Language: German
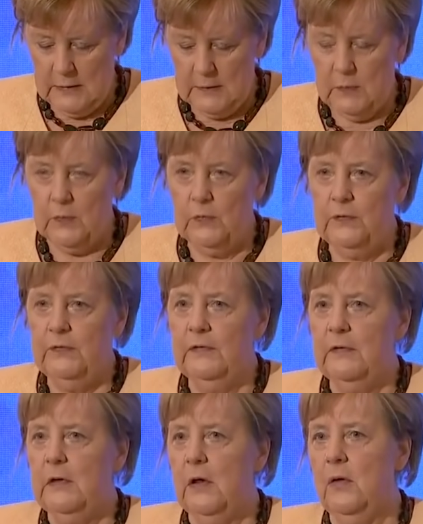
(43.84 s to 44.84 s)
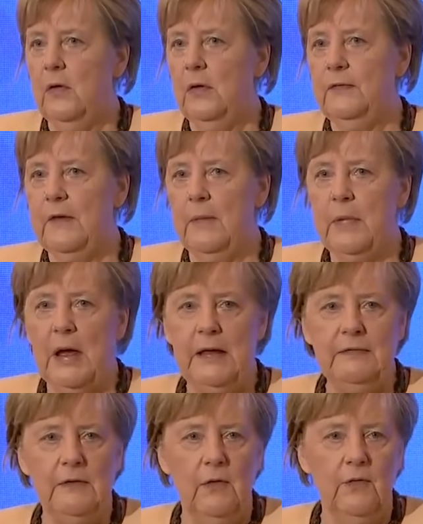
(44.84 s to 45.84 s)
Ähm, und sie sind auch sehr
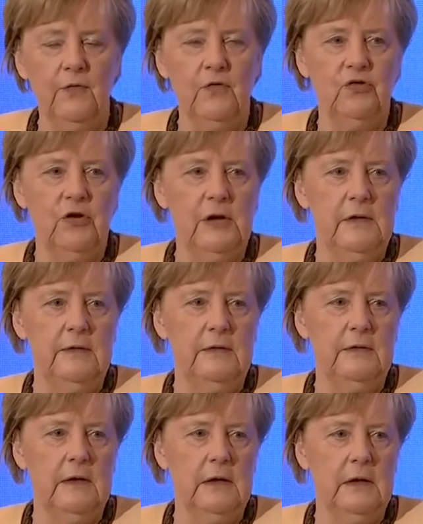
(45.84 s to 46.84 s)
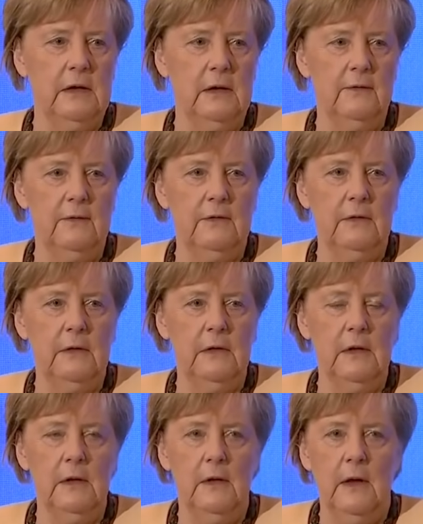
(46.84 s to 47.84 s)
breit aufgestellt. Ich denke, dass
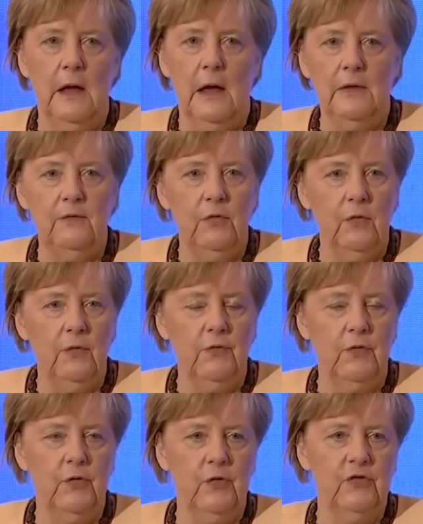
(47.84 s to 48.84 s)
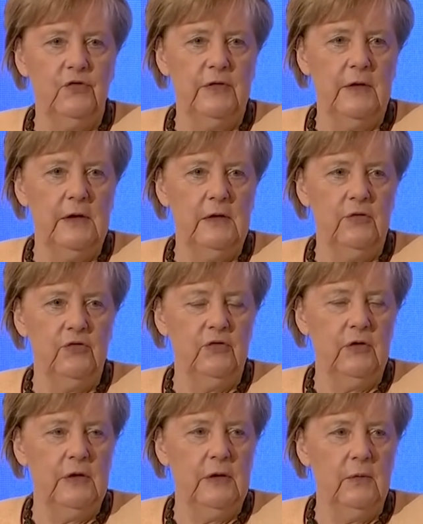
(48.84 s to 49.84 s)
die Einführung von
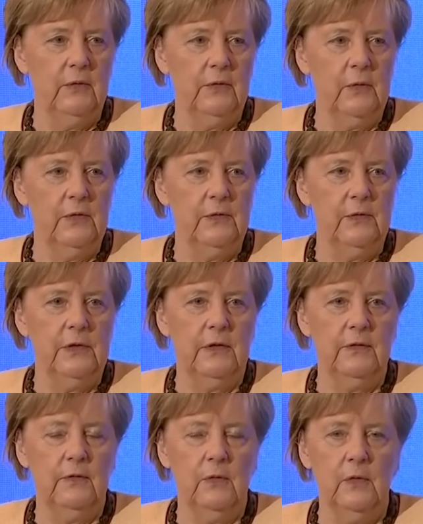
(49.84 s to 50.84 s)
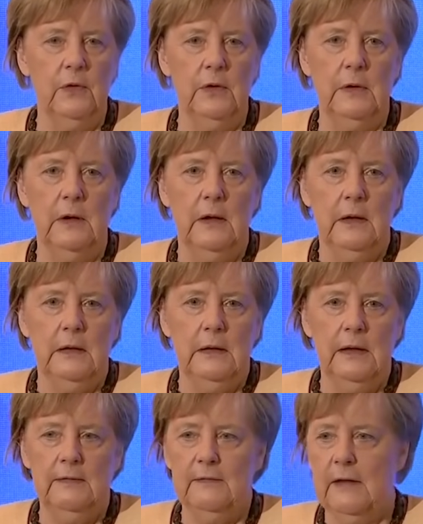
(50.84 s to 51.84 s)
deutsch-israelischen Regierungskonsultationen,
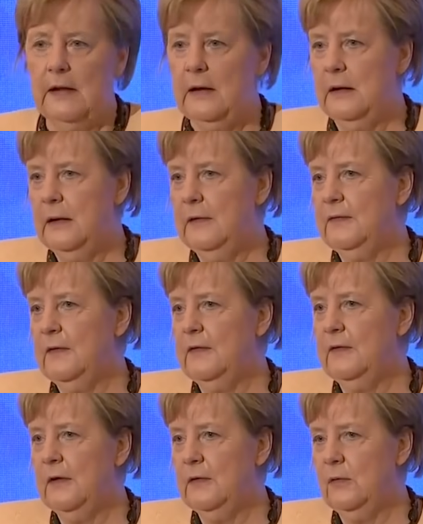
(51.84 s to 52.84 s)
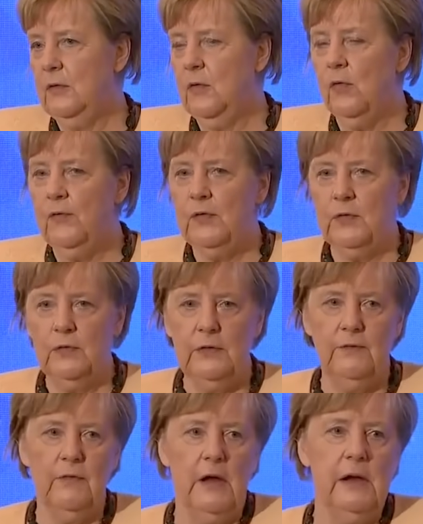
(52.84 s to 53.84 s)
die jetzt leider in letzter Zeit durch Covid
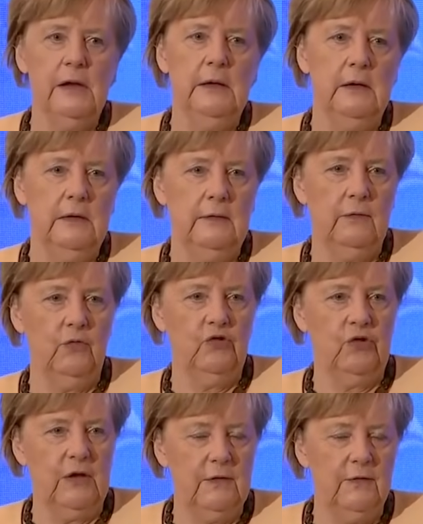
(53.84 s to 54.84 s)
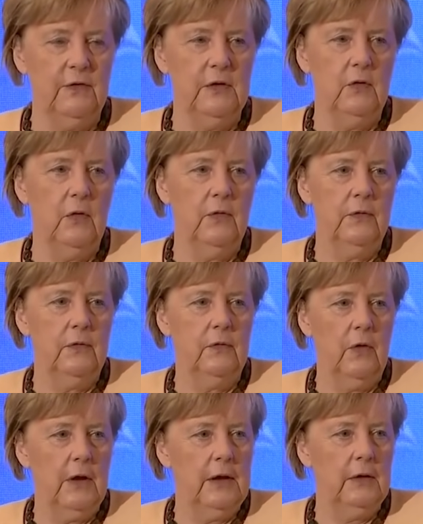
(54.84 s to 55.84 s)
und die Wahlen hier nicht so stattfinden
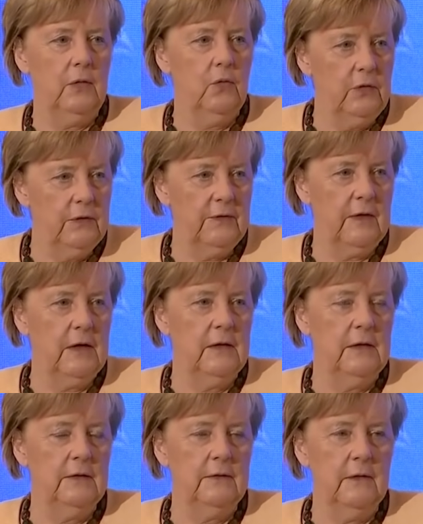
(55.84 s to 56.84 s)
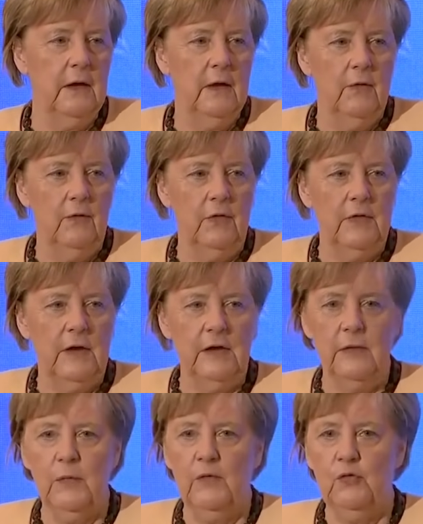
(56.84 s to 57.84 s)
konnten, doch eine gute Sache ist, von
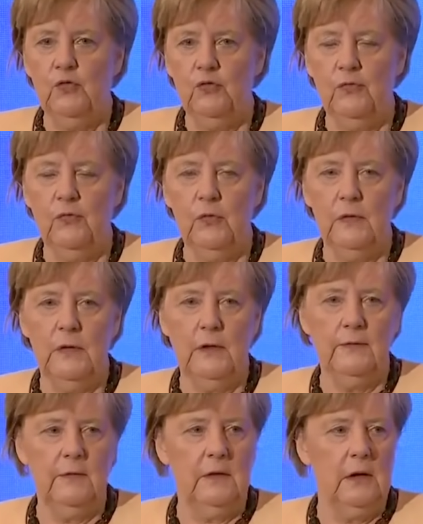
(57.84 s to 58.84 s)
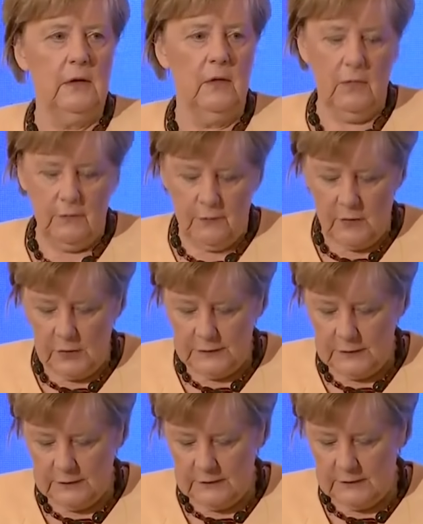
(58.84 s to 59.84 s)
der ich mir wünschen würde, dass sie dann auch
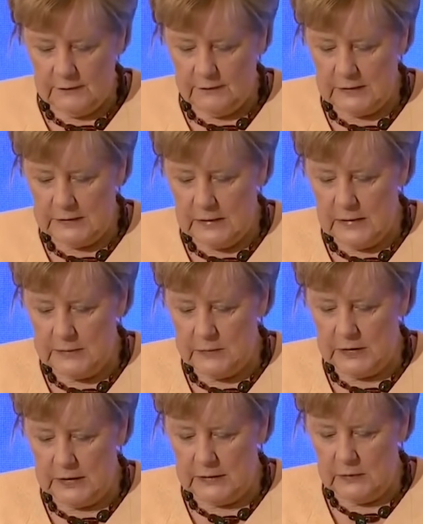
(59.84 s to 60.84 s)
fortgesetzt werden kann